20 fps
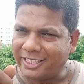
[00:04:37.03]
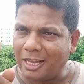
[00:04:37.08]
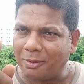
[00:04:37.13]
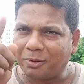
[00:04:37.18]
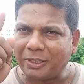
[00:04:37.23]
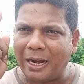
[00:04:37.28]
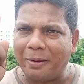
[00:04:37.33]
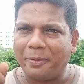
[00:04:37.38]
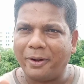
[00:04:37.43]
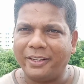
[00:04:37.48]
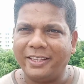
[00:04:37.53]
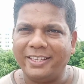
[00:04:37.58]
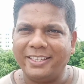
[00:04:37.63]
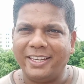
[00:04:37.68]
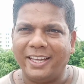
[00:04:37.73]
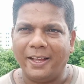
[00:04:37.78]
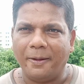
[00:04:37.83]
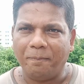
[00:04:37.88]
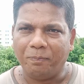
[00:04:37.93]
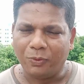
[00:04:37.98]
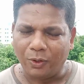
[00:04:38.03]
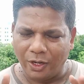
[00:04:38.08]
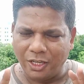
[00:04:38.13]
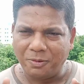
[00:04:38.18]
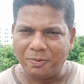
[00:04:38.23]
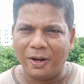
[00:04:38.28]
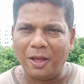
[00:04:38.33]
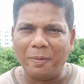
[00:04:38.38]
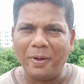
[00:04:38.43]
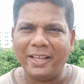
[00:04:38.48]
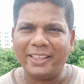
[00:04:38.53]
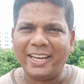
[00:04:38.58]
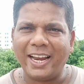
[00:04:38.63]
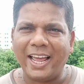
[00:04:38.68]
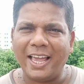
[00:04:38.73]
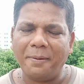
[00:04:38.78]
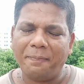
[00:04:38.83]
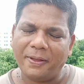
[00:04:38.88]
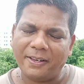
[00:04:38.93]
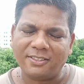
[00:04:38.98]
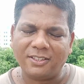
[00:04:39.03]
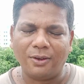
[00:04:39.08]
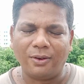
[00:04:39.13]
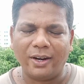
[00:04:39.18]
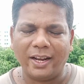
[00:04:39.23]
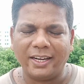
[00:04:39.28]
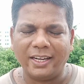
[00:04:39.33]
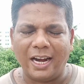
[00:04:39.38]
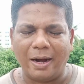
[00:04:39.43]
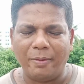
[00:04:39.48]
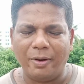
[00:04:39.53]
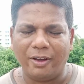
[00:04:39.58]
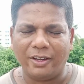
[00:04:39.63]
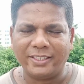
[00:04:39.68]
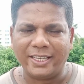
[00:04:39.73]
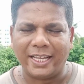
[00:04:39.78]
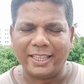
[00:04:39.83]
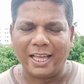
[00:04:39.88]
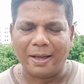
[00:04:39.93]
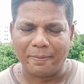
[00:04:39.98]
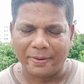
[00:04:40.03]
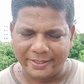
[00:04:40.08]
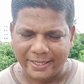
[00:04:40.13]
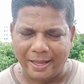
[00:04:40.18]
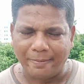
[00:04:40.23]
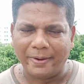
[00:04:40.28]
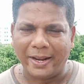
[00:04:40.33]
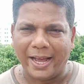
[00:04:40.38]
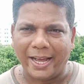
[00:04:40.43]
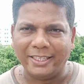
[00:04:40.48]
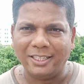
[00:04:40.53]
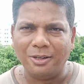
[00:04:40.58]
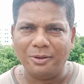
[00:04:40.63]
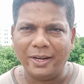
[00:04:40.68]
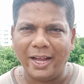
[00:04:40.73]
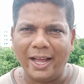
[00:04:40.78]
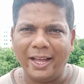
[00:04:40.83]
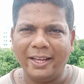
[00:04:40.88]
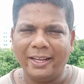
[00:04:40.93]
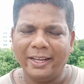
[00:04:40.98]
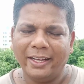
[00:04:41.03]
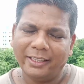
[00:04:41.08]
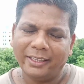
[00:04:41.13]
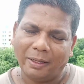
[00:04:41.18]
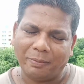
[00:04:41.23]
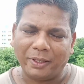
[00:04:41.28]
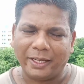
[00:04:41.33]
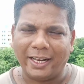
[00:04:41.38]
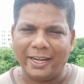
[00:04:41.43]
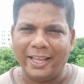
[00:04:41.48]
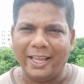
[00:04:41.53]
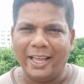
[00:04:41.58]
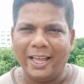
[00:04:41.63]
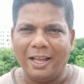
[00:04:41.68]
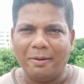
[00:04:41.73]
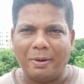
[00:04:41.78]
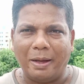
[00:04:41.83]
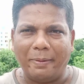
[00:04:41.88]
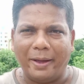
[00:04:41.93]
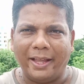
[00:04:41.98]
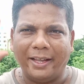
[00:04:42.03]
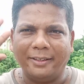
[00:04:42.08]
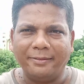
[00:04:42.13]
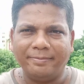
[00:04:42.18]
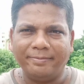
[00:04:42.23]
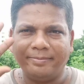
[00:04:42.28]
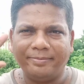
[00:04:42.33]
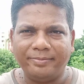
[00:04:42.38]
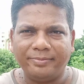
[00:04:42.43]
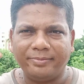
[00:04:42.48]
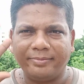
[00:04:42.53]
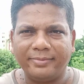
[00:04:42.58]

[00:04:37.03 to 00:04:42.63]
सब्सक्राइब कर दीजिए तो इस वीडियो में इतना ही फिर से और एक नया वीडियो के साथ आपके सामने हाजिर होगा तब तक के लिए बाय बाय